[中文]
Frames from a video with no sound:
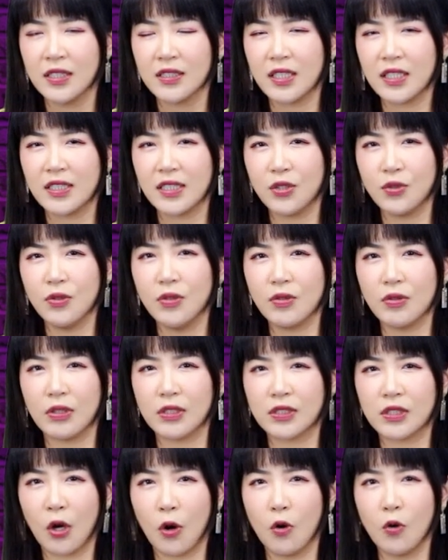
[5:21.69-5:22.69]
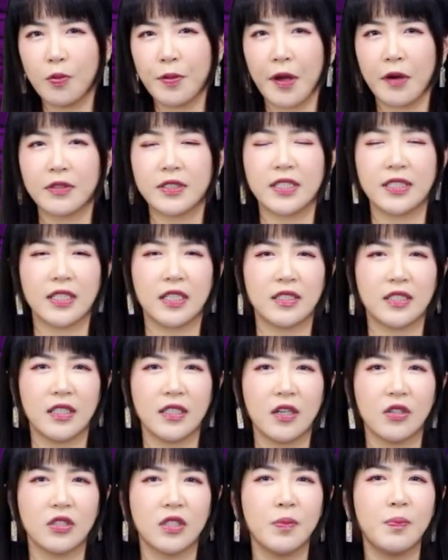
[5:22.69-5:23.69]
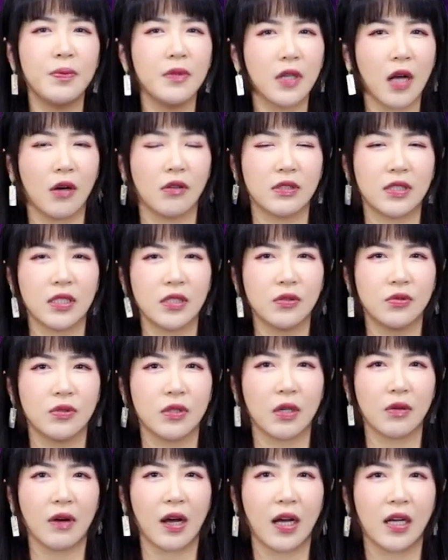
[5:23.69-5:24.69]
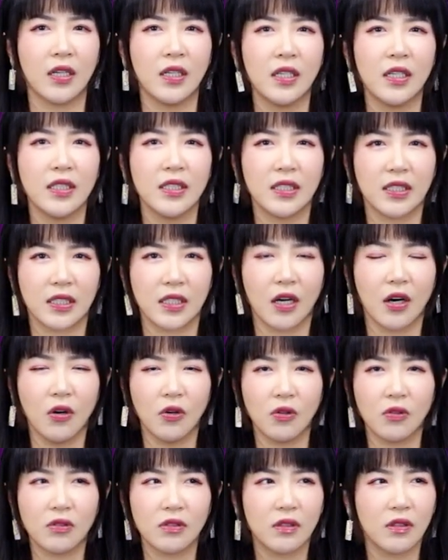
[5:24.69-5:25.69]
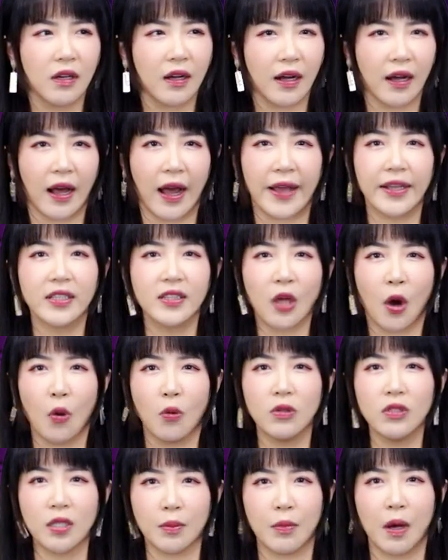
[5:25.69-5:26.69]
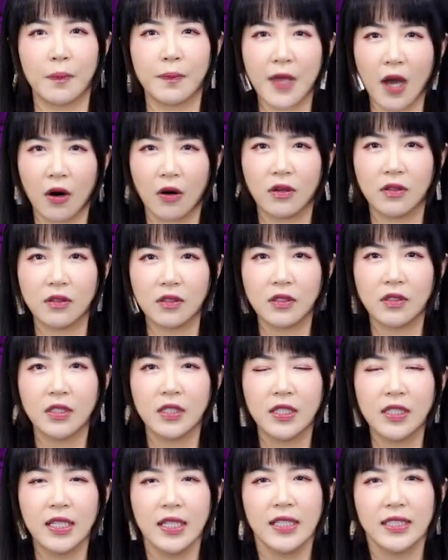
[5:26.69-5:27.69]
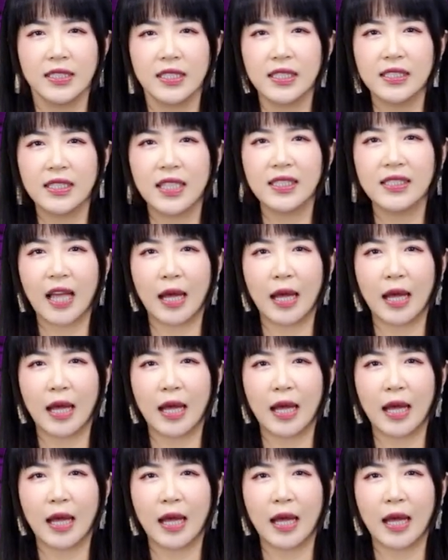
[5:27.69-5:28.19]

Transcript: 但是如果投票这件事要是不搞清楚的话，以后还投什么票？现在